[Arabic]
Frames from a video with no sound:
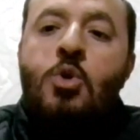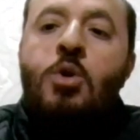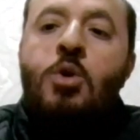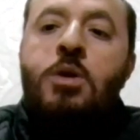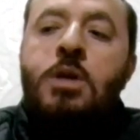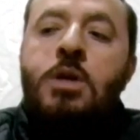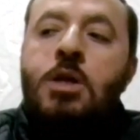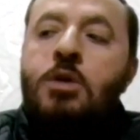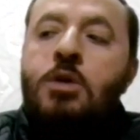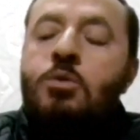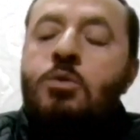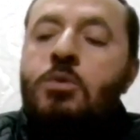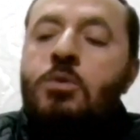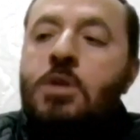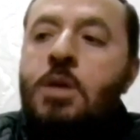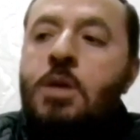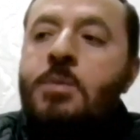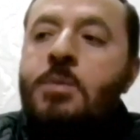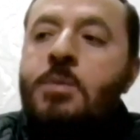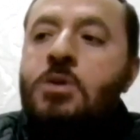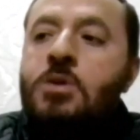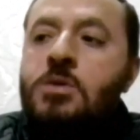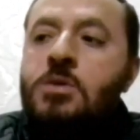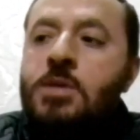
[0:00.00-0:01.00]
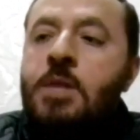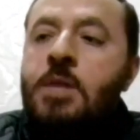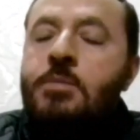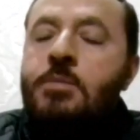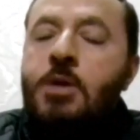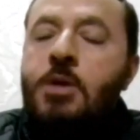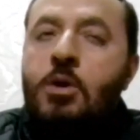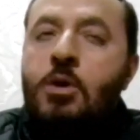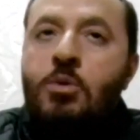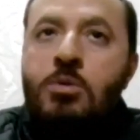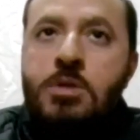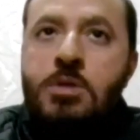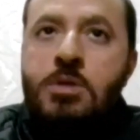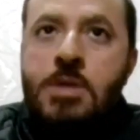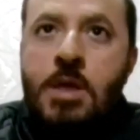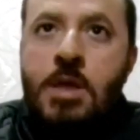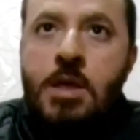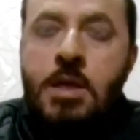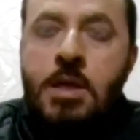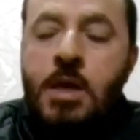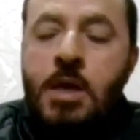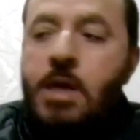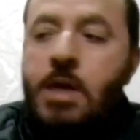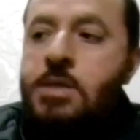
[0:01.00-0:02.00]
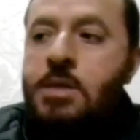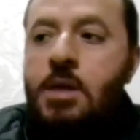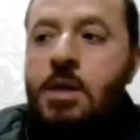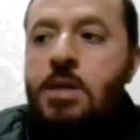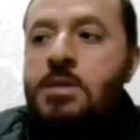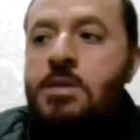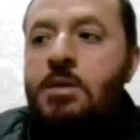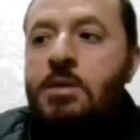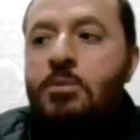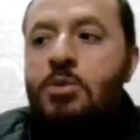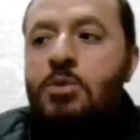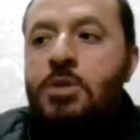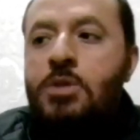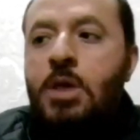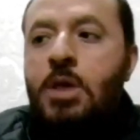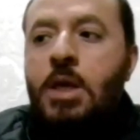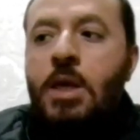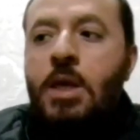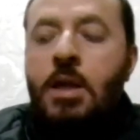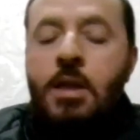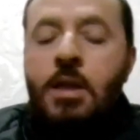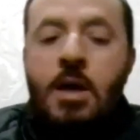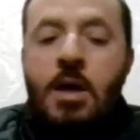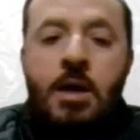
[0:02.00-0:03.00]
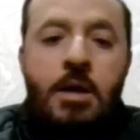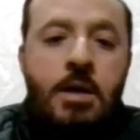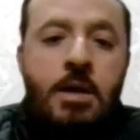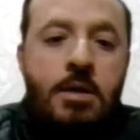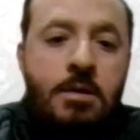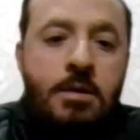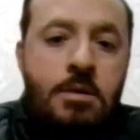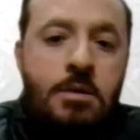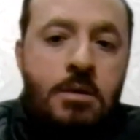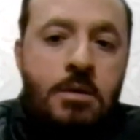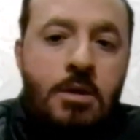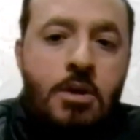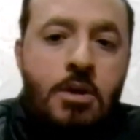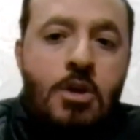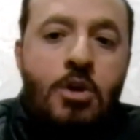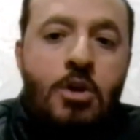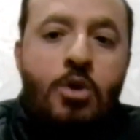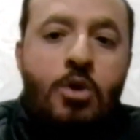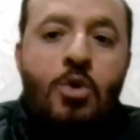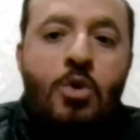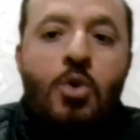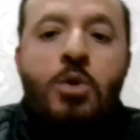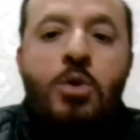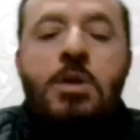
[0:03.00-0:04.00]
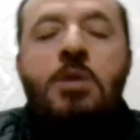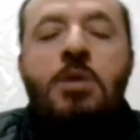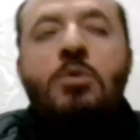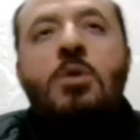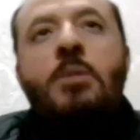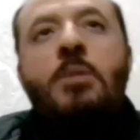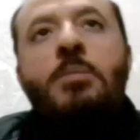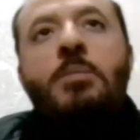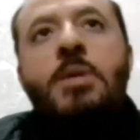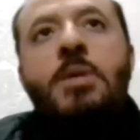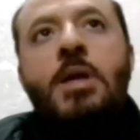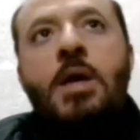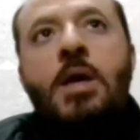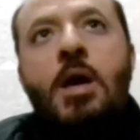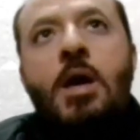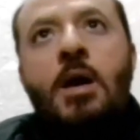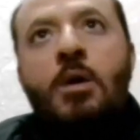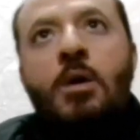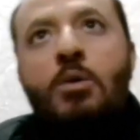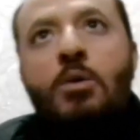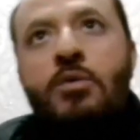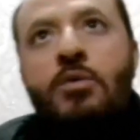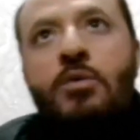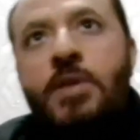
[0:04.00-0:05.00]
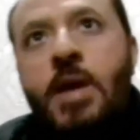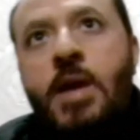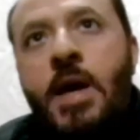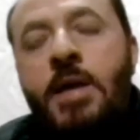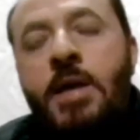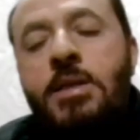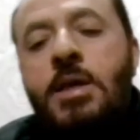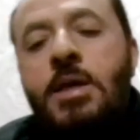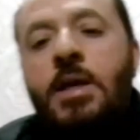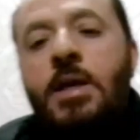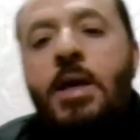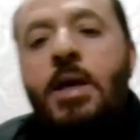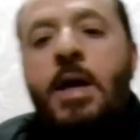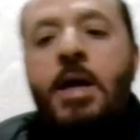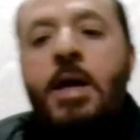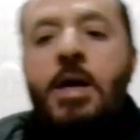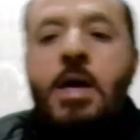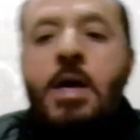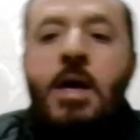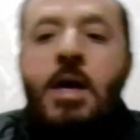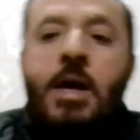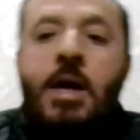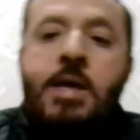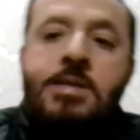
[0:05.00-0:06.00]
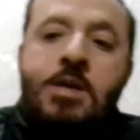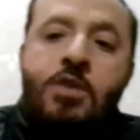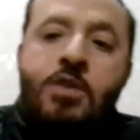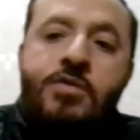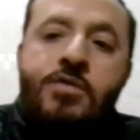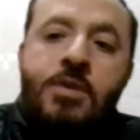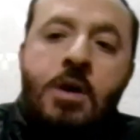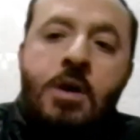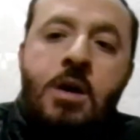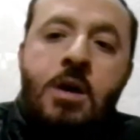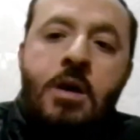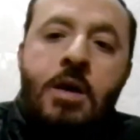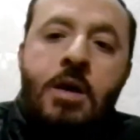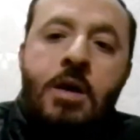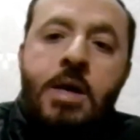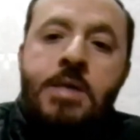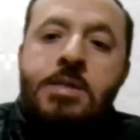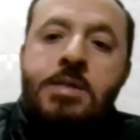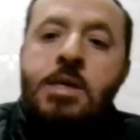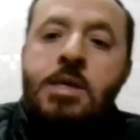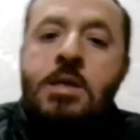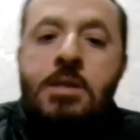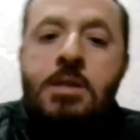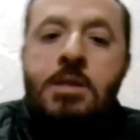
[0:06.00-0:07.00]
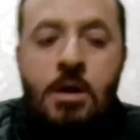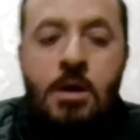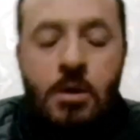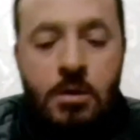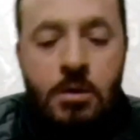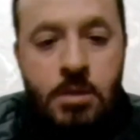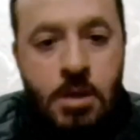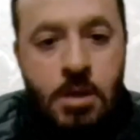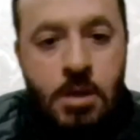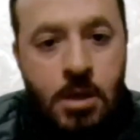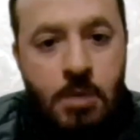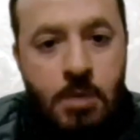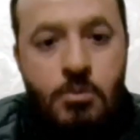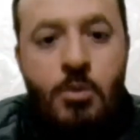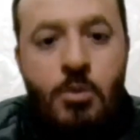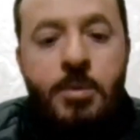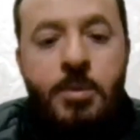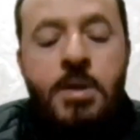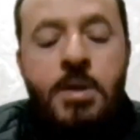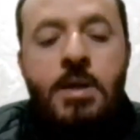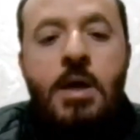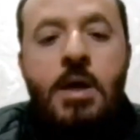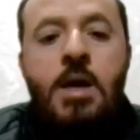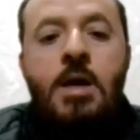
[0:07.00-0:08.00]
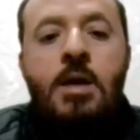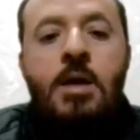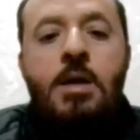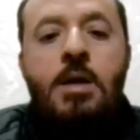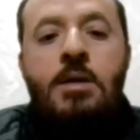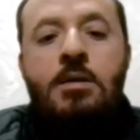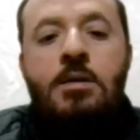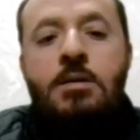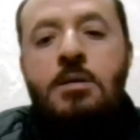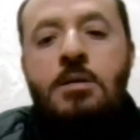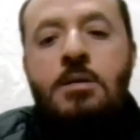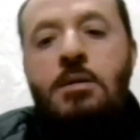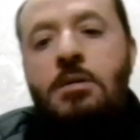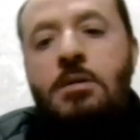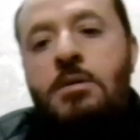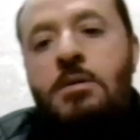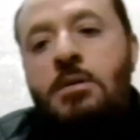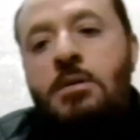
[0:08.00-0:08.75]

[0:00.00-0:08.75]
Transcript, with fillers: كون إنه النبي صلى الله عليه وسلم يقول ذلك هذا ليس مستحيلا عقلا كون إنه ربنا يخلق في أحد جناحيها كذا وفي الآخر كذا ده, ده ممكن عقلا